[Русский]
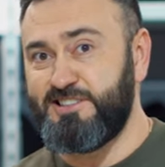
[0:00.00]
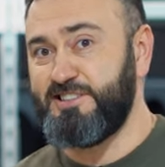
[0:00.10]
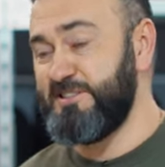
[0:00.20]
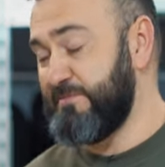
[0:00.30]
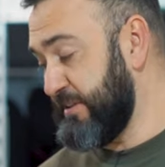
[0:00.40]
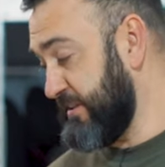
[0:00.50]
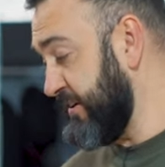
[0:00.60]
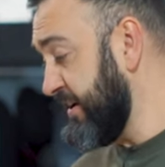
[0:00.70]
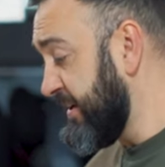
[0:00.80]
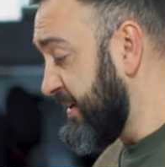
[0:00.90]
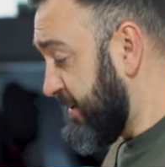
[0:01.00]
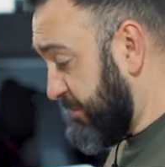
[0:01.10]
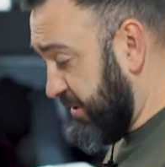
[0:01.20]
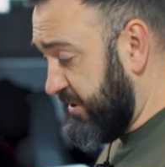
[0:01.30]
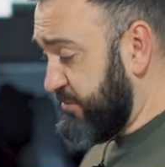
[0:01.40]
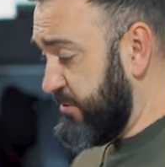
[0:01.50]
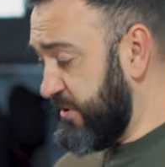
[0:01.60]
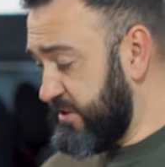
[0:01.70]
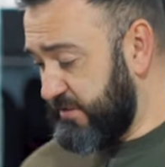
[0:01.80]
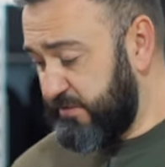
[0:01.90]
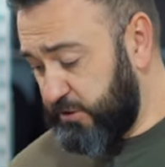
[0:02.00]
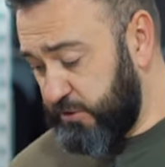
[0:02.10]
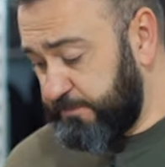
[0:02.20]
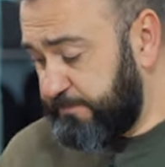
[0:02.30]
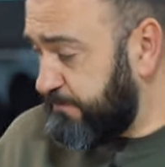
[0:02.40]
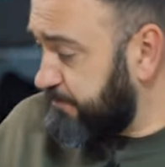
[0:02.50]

сантиметров. Поэтому имейте в виду.